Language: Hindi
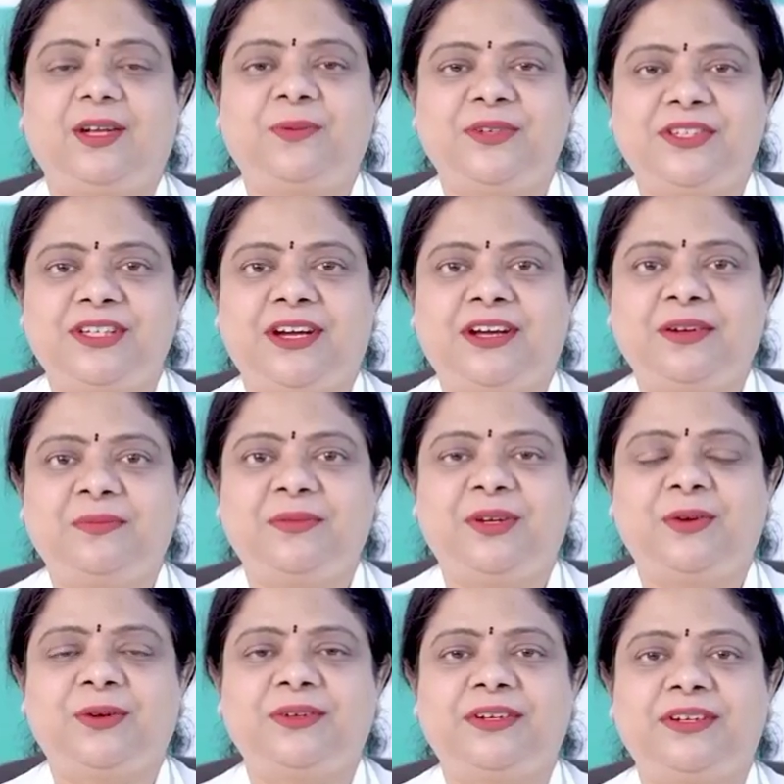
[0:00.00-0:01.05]
नमस्कार मैं
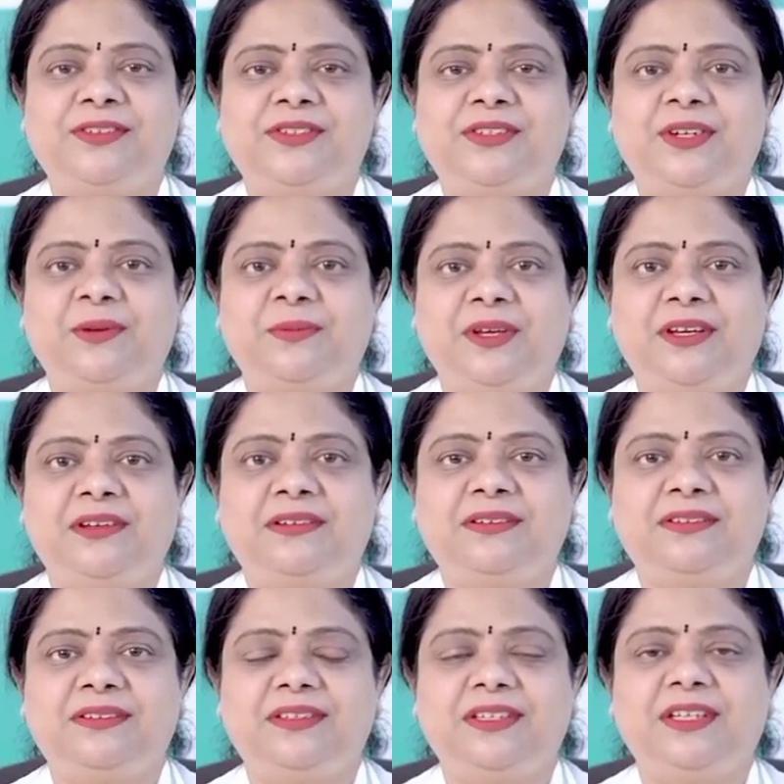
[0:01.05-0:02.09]
डॉक्टर अंजना बेगन
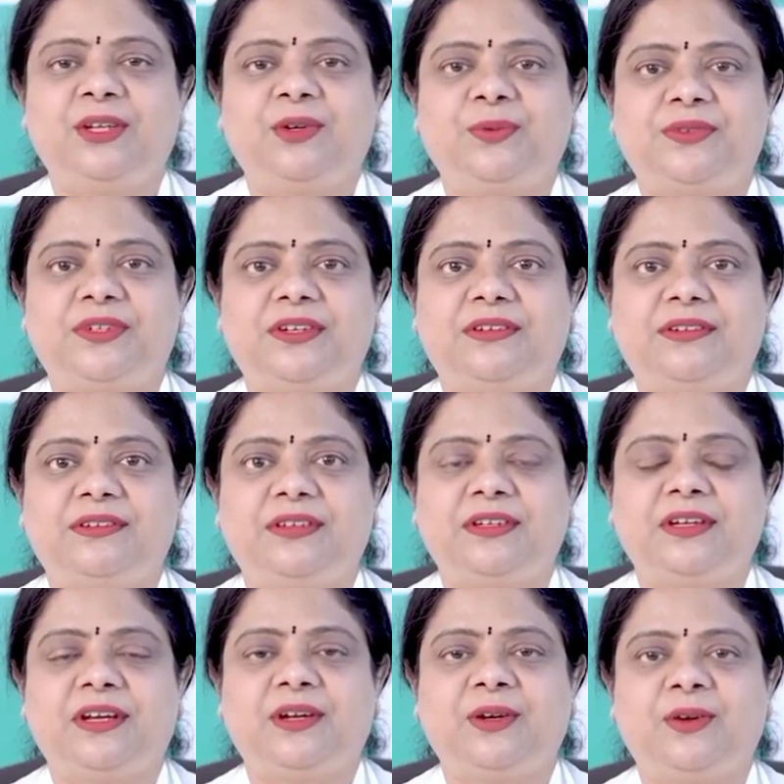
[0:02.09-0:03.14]
सीनियर ऑब्स्टेट्रिशियन
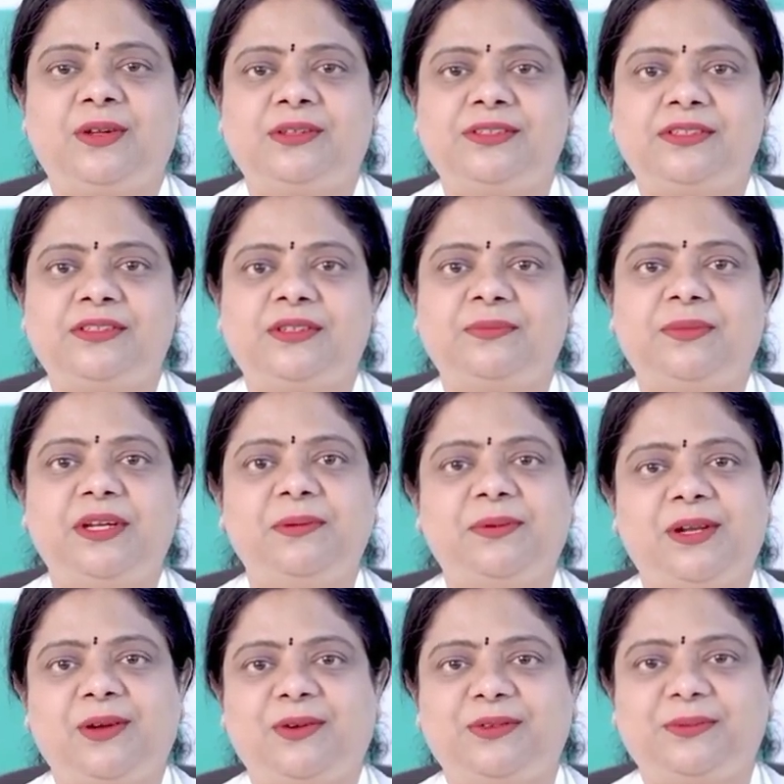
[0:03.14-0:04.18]
गायनकोलॉजिस्ट
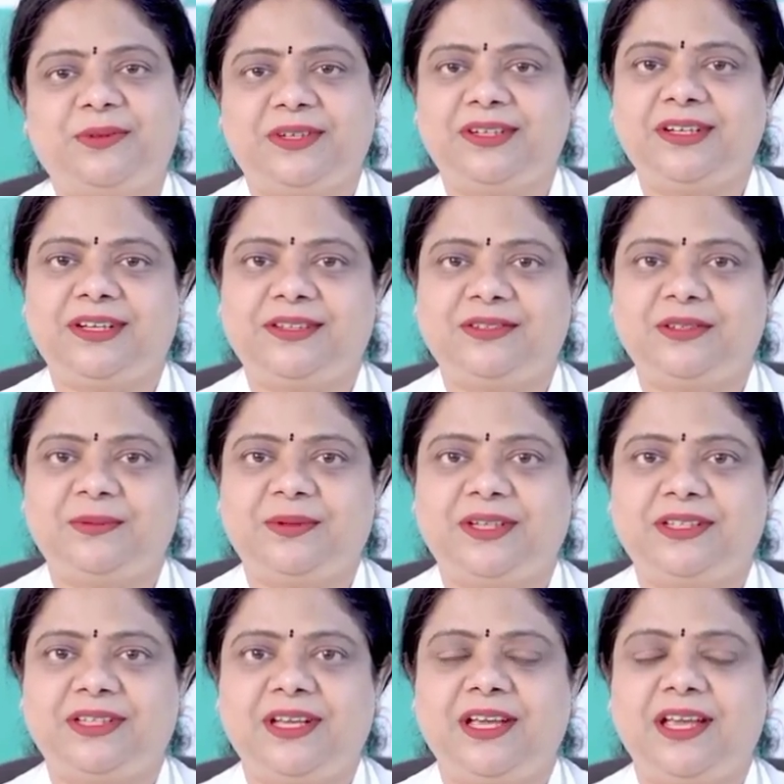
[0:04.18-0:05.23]
मणिपाल हॉस्पिटल
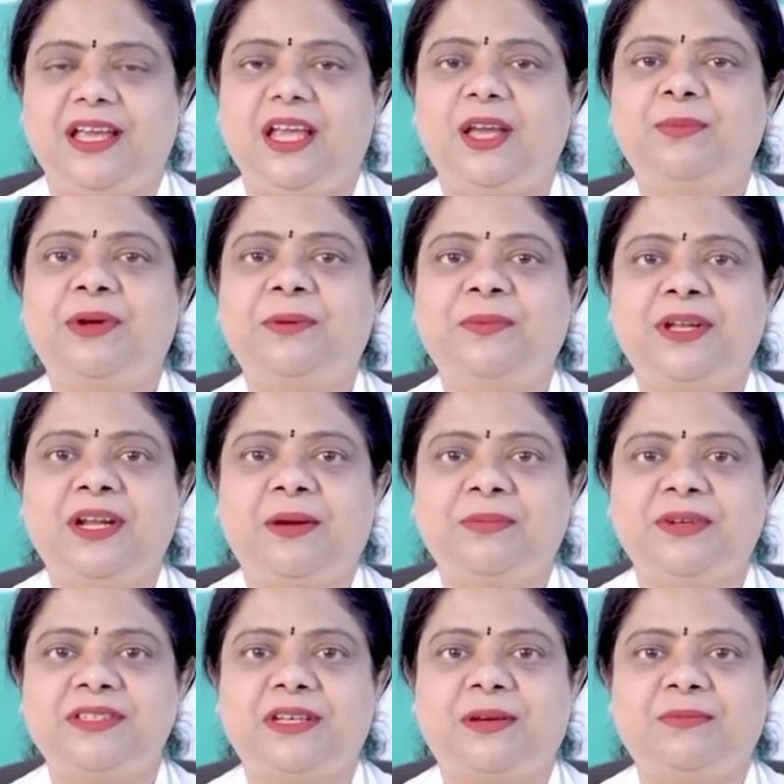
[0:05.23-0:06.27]
गाजियाबाद एक बार फिर
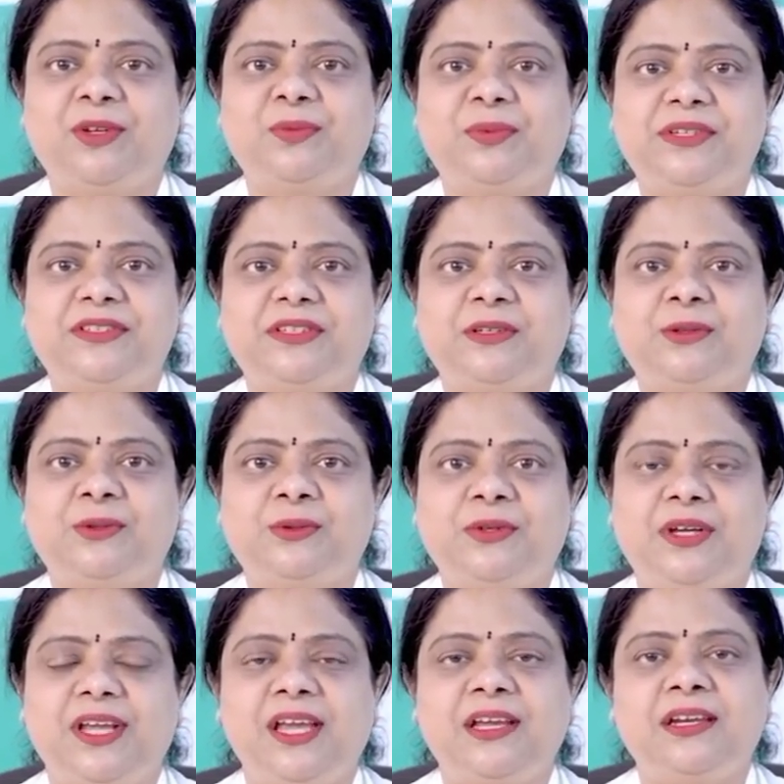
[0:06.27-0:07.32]
आपके सामने उपस्थित हूँ
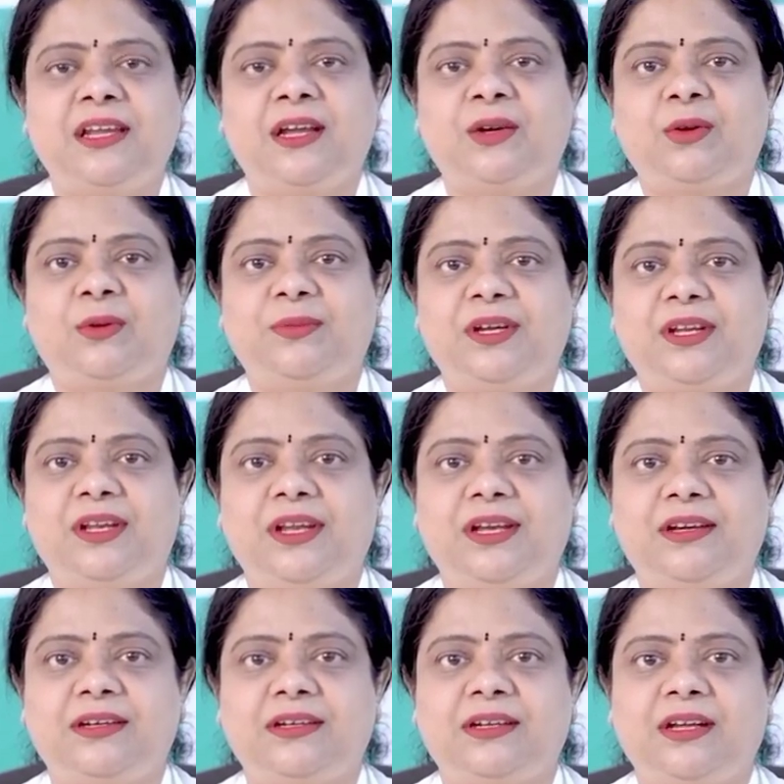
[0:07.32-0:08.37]
एक नया टॉपिक
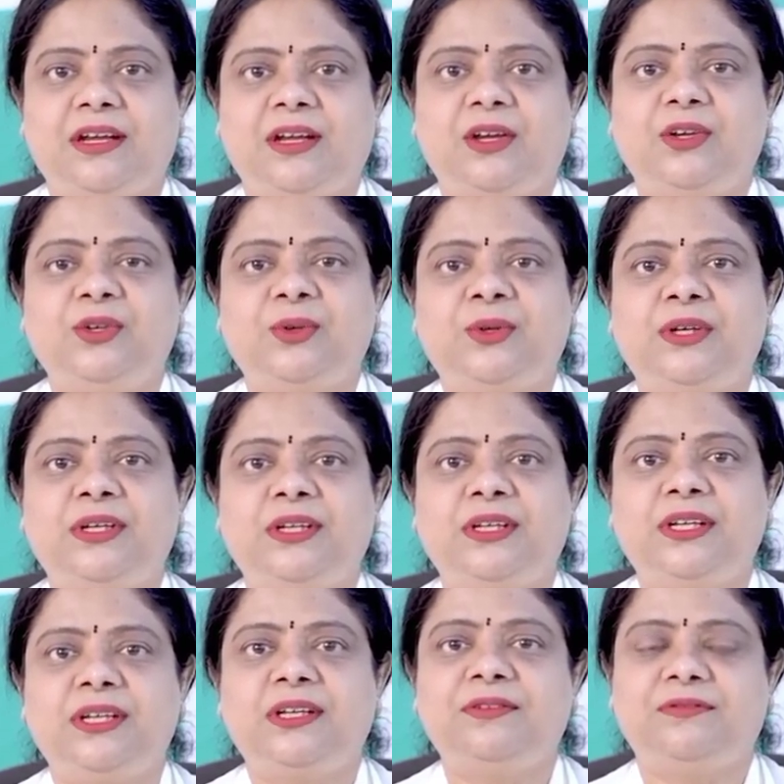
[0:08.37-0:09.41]
लेकर
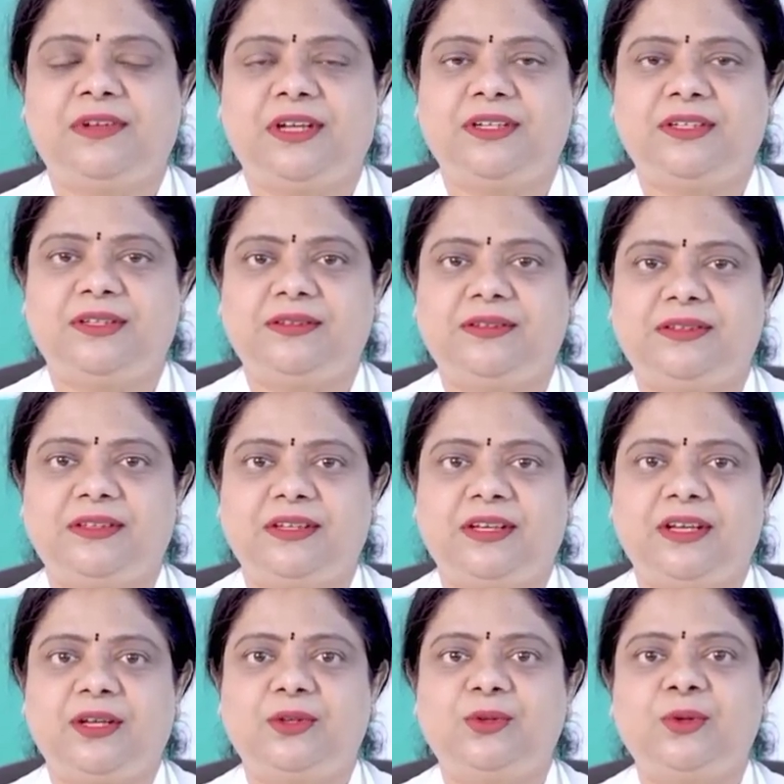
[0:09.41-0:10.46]
यूरिनरी इन्फेक्शंस
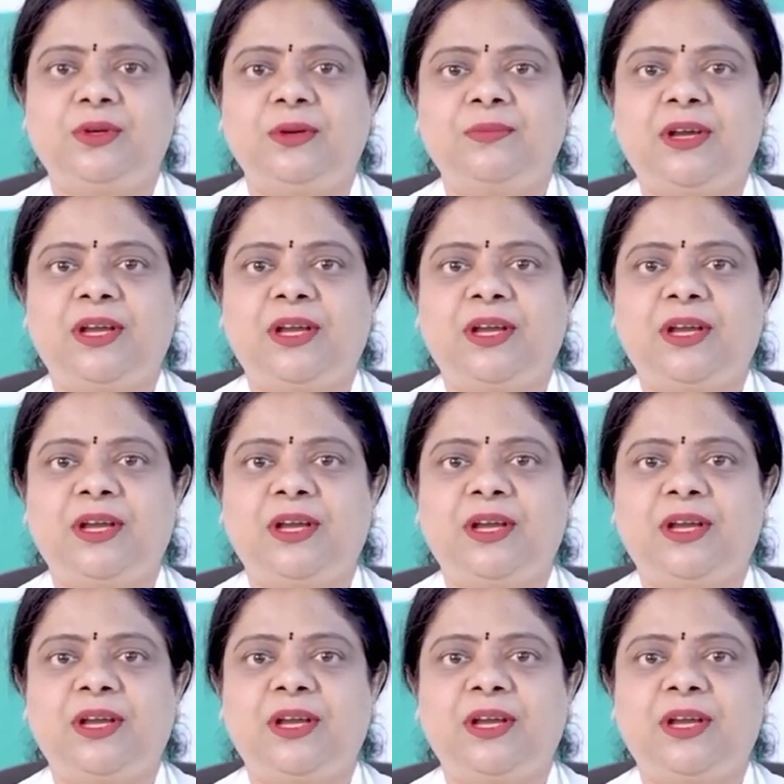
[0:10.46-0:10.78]
जो कि